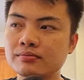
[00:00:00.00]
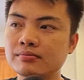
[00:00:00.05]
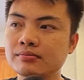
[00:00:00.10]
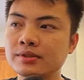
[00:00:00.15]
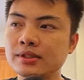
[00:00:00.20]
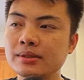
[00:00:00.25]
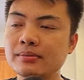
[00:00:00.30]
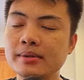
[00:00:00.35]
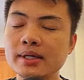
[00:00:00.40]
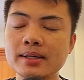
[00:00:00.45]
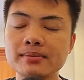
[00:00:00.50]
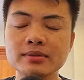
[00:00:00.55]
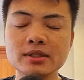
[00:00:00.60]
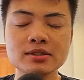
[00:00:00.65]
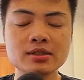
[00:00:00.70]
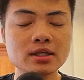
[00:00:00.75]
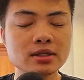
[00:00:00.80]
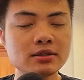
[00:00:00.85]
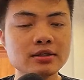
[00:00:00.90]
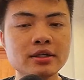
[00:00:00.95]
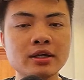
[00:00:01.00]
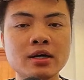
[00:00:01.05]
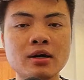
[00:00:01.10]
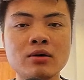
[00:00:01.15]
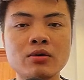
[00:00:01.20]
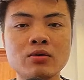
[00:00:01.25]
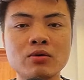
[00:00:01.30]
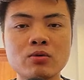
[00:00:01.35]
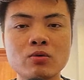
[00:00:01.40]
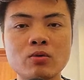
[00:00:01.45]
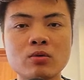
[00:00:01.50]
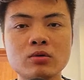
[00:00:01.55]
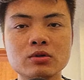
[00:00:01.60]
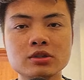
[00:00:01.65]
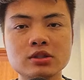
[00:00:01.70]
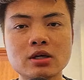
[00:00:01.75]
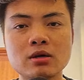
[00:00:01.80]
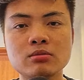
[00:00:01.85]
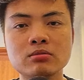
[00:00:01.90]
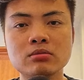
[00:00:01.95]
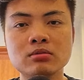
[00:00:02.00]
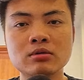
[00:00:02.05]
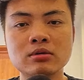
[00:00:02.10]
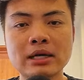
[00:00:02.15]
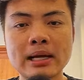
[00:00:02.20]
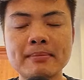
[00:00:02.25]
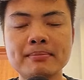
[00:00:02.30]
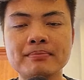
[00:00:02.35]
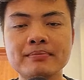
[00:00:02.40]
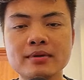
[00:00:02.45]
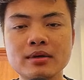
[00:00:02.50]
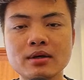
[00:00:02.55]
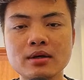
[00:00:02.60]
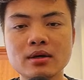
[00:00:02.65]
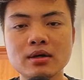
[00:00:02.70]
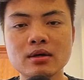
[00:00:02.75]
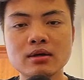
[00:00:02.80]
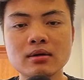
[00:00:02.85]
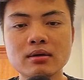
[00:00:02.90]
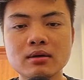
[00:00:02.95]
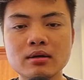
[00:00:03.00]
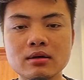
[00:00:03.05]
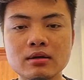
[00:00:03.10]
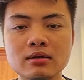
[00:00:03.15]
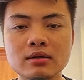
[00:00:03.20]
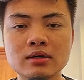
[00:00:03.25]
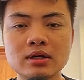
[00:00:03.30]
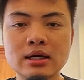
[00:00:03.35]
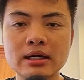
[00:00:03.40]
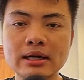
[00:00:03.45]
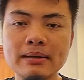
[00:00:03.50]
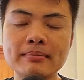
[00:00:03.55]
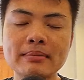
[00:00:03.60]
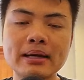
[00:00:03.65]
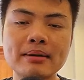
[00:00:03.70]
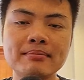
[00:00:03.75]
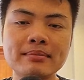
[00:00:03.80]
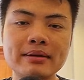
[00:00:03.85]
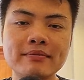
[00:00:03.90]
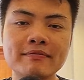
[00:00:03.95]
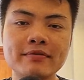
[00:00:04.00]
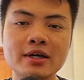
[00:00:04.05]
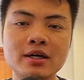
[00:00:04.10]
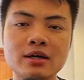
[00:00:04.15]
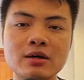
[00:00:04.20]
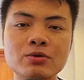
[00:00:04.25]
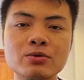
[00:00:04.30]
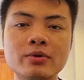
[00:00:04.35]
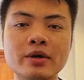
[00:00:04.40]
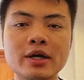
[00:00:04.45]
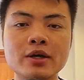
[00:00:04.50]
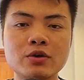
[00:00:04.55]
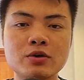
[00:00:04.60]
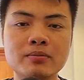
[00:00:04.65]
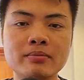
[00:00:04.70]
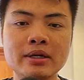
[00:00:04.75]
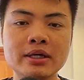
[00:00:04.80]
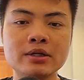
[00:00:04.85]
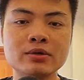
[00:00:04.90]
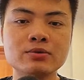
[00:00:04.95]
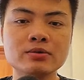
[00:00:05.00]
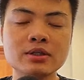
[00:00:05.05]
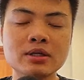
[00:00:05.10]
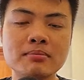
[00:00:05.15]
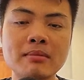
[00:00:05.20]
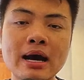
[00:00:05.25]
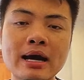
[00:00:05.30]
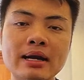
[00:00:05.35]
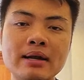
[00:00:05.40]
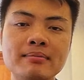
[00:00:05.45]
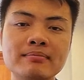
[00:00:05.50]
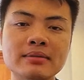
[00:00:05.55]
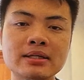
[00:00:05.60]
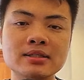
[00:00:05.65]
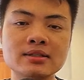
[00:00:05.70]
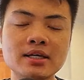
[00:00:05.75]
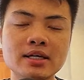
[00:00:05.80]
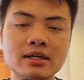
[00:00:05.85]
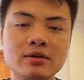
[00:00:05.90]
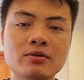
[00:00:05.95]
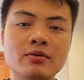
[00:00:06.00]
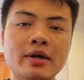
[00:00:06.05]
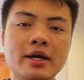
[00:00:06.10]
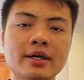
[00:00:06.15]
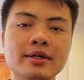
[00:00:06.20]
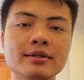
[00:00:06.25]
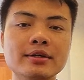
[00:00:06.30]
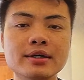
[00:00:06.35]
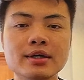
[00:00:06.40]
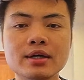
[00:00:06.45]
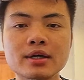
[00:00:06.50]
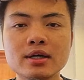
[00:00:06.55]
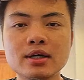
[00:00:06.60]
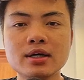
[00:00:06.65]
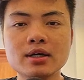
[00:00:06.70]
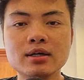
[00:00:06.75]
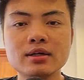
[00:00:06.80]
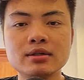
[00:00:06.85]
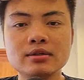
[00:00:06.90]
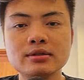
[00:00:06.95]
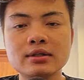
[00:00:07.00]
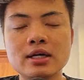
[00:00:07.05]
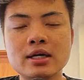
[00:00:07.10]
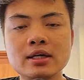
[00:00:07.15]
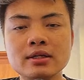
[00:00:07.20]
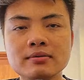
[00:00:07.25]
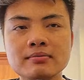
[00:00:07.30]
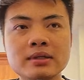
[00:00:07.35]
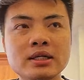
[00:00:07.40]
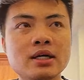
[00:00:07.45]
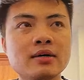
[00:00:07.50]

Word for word: chiêm nghiệm từ rất nhiều trong năm uh, gần 5 năm làm việc AutoCAD của mình cũng như là 3 năm mình dạy AutoCAD uh, đấy bây